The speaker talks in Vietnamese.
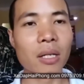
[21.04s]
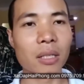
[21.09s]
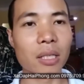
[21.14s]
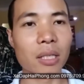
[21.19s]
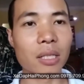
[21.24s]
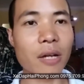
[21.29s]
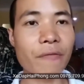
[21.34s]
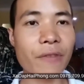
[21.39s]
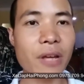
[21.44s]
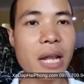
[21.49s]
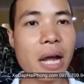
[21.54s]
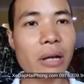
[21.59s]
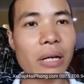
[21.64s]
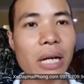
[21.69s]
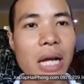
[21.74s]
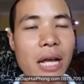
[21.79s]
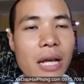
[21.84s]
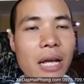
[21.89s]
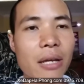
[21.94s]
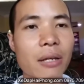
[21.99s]
Thì trong video
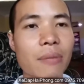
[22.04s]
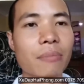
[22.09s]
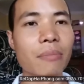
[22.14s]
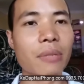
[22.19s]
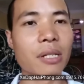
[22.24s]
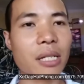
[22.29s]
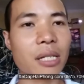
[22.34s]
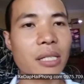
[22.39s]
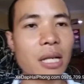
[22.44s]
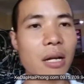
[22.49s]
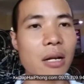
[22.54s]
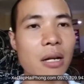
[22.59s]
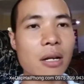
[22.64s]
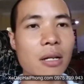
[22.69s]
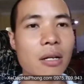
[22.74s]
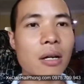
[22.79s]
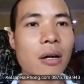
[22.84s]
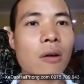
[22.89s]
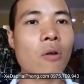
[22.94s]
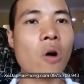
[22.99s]
này mình sẽ trả lời
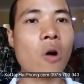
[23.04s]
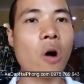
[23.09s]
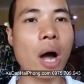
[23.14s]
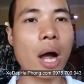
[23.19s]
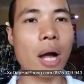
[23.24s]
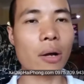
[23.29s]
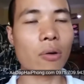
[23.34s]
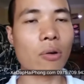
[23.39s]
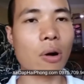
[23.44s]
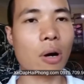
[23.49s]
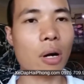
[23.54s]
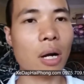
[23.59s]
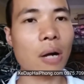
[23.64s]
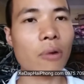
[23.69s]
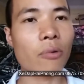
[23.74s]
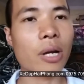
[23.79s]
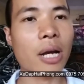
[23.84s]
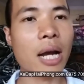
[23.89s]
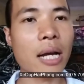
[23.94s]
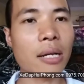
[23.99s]
câu hỏi của các
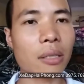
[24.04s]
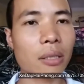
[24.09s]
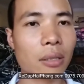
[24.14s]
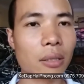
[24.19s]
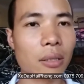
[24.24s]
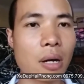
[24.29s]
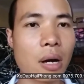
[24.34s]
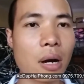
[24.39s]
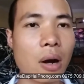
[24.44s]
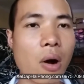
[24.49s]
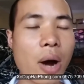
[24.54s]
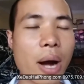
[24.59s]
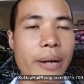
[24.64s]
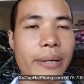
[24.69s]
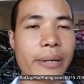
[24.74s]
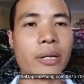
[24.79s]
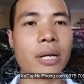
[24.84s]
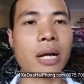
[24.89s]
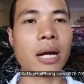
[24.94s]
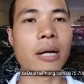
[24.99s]
quý khách thường hỏi
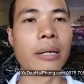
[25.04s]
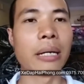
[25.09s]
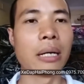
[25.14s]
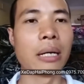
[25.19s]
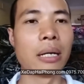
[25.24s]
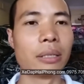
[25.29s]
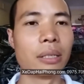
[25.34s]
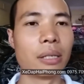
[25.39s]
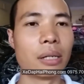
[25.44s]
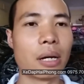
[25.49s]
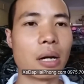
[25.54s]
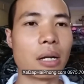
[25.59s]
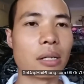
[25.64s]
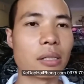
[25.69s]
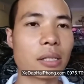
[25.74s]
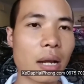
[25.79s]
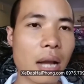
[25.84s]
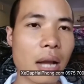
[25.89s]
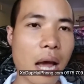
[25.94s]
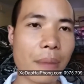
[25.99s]
đó là
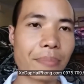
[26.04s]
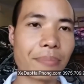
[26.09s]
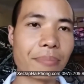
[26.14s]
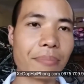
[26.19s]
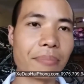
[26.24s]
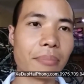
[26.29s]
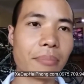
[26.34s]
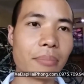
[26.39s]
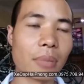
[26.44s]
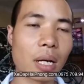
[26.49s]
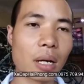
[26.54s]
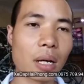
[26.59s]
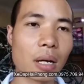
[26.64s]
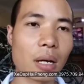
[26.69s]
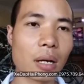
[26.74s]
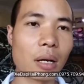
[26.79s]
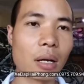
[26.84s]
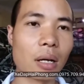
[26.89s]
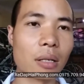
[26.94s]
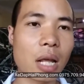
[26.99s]
xe đạp
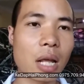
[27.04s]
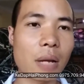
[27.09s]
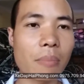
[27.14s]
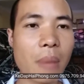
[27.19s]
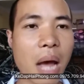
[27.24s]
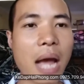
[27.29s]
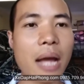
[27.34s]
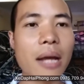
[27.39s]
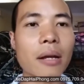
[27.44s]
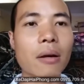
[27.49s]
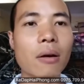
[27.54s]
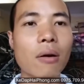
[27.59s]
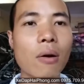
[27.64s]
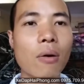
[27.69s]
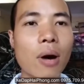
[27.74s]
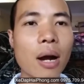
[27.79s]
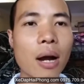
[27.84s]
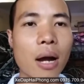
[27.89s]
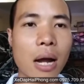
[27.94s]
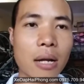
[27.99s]
Nhật bãi
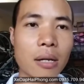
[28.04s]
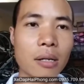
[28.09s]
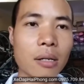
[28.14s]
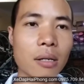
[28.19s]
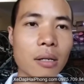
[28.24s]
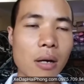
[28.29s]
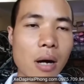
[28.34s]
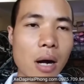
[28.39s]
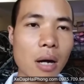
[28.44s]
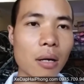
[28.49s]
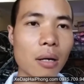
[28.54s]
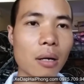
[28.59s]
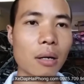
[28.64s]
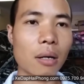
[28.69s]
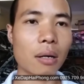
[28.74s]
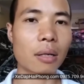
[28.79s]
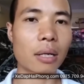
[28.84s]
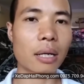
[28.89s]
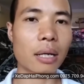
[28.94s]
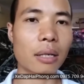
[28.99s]
có gắn được
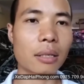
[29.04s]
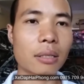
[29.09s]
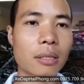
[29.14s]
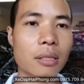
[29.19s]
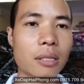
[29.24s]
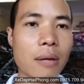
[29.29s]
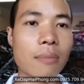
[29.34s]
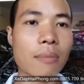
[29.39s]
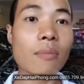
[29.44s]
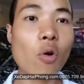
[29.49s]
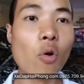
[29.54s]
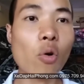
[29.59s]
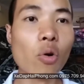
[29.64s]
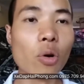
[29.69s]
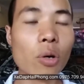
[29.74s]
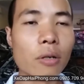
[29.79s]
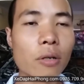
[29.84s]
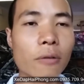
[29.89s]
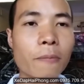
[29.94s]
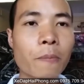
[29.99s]
chắn
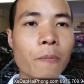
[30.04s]
bùn